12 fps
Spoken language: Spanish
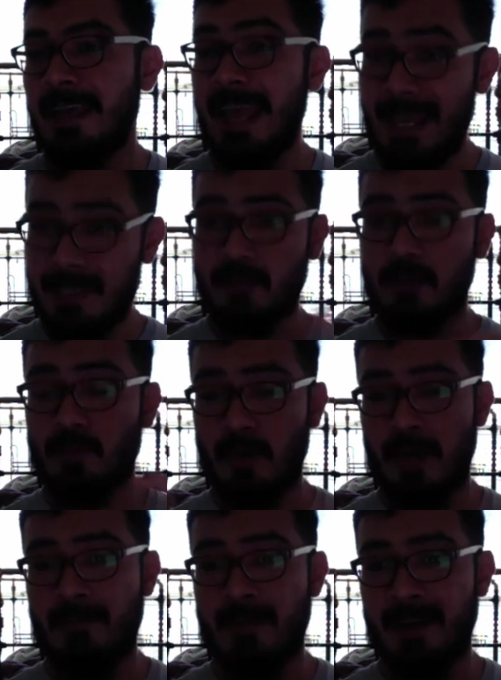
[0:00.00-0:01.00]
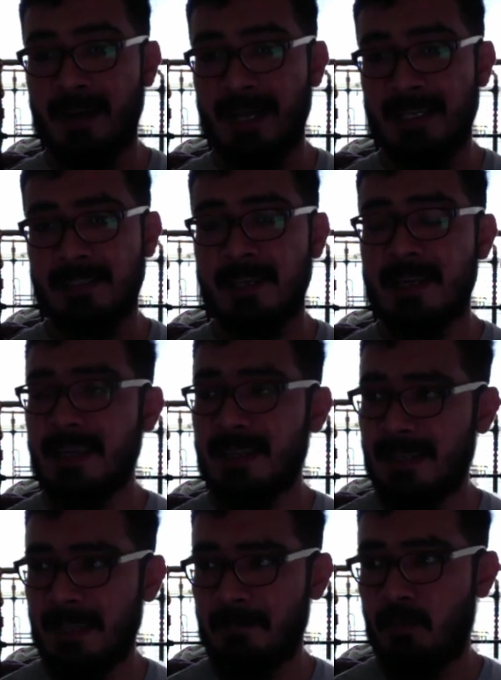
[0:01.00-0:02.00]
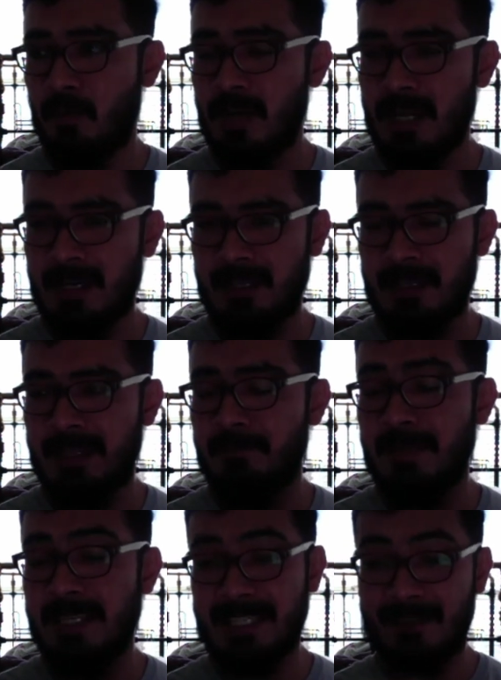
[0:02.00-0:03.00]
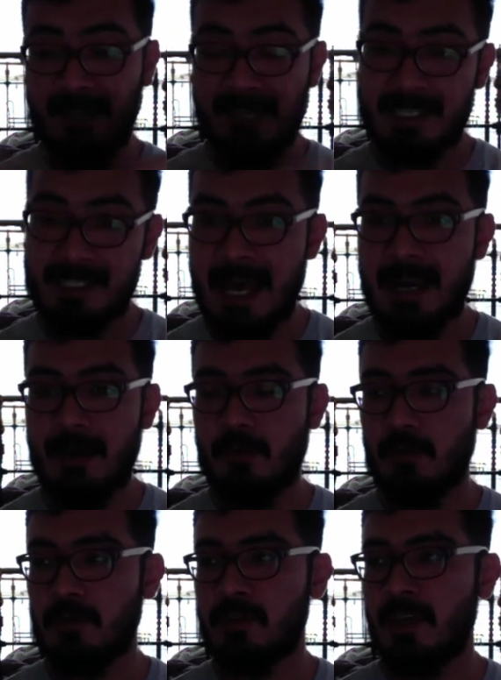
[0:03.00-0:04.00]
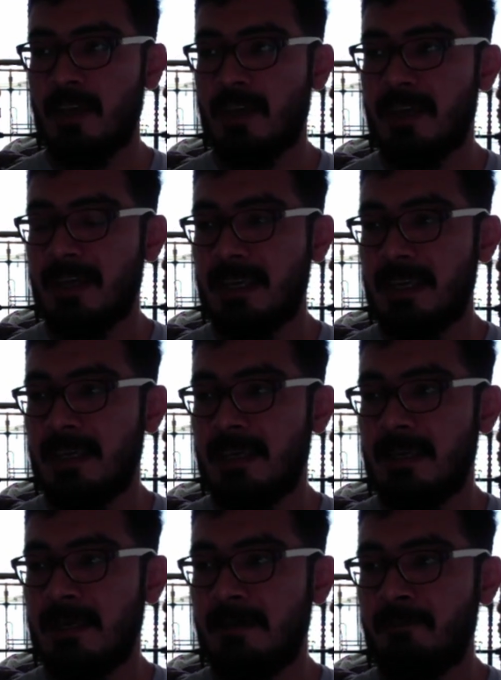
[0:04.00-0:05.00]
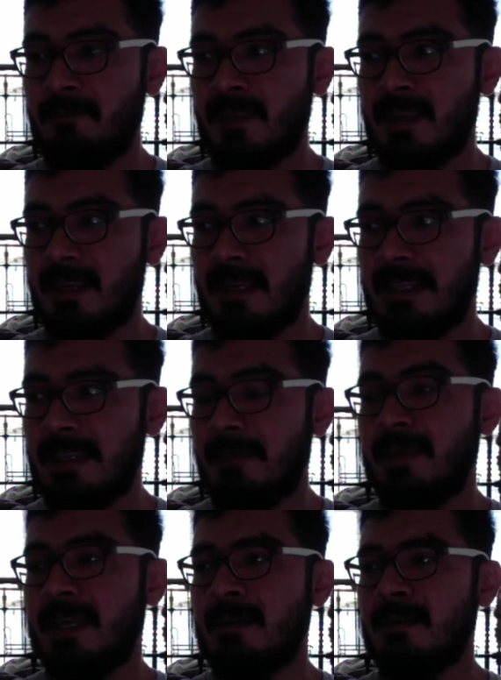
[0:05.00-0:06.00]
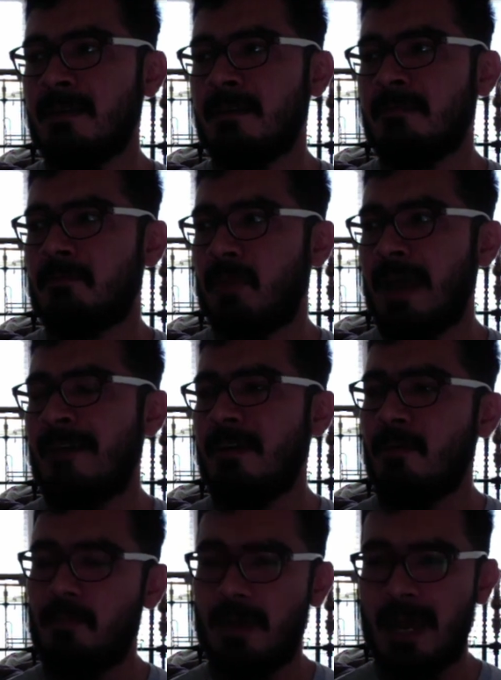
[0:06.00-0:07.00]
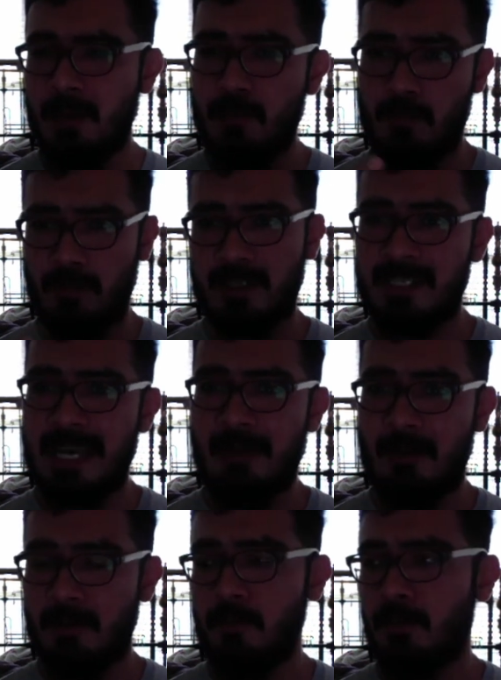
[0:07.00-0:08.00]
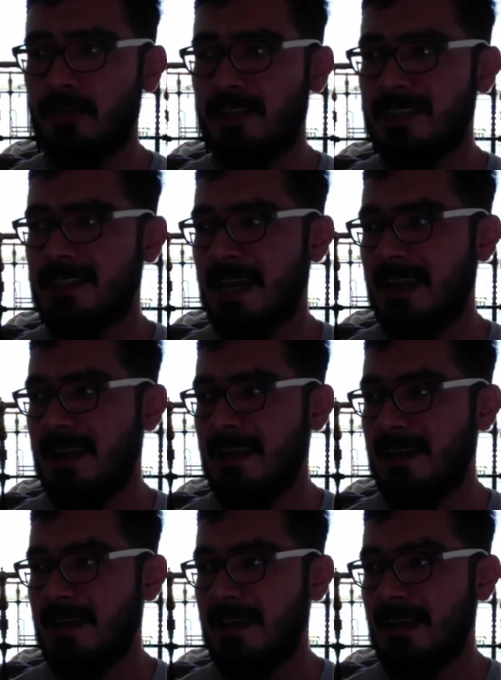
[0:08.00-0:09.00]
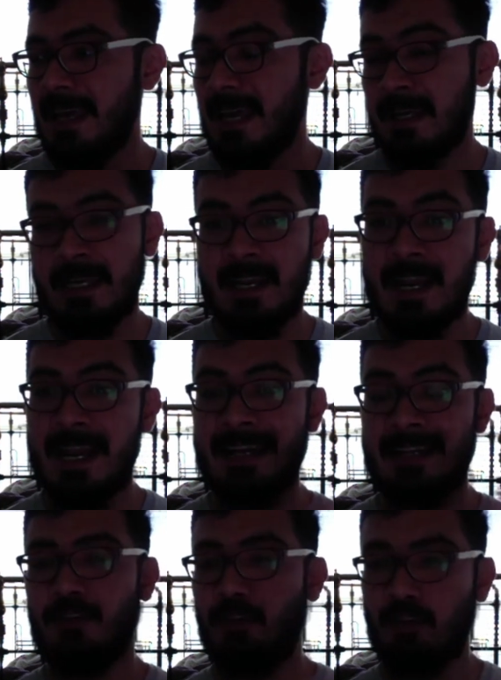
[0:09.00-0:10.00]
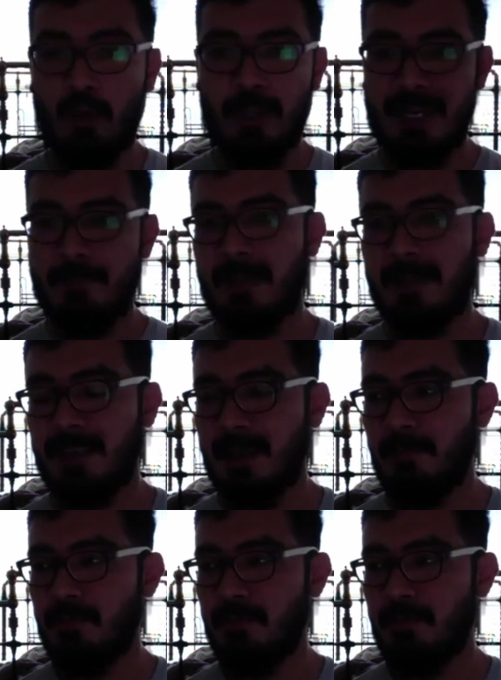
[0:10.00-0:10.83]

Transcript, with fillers: estos problemas raíz, de poner, de visibilizarlos y, y también había un, hay un potencial, había un potencial en generar toda la empatía